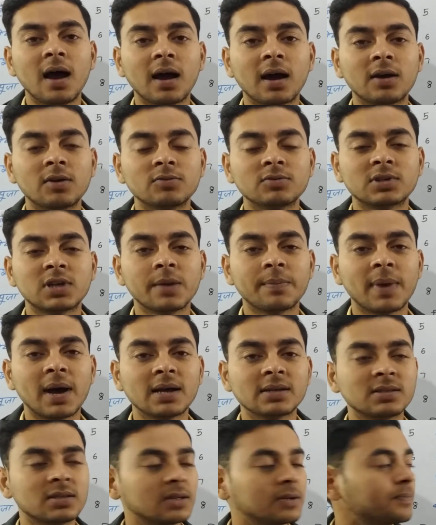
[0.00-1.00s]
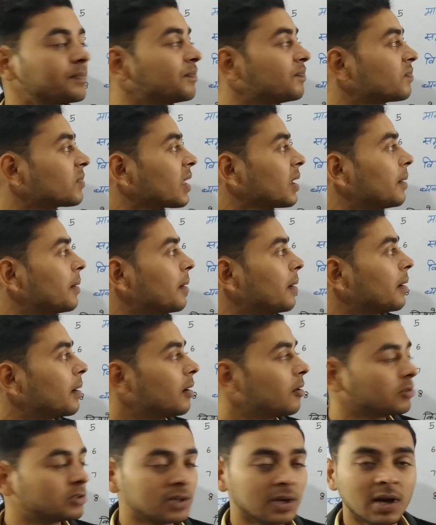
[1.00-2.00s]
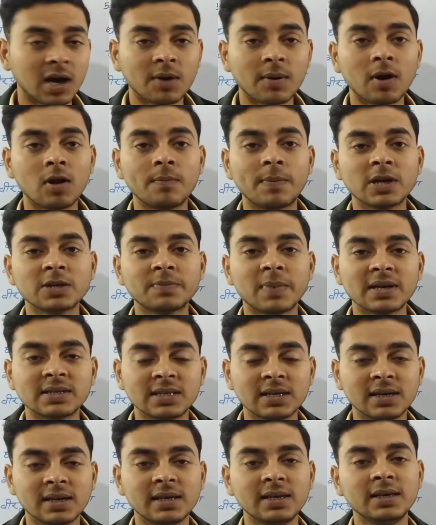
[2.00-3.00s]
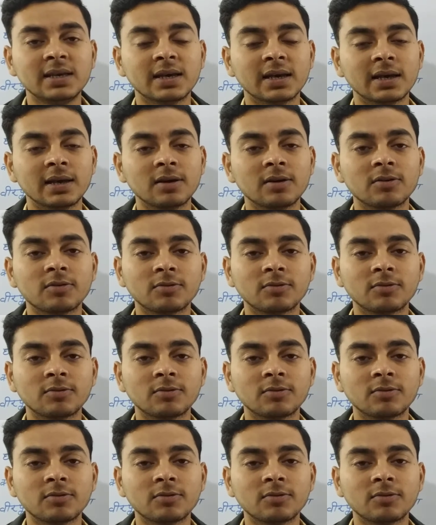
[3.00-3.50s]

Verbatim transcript: अगर उसके पास उसके घर वालों के पास पैसे नहीं है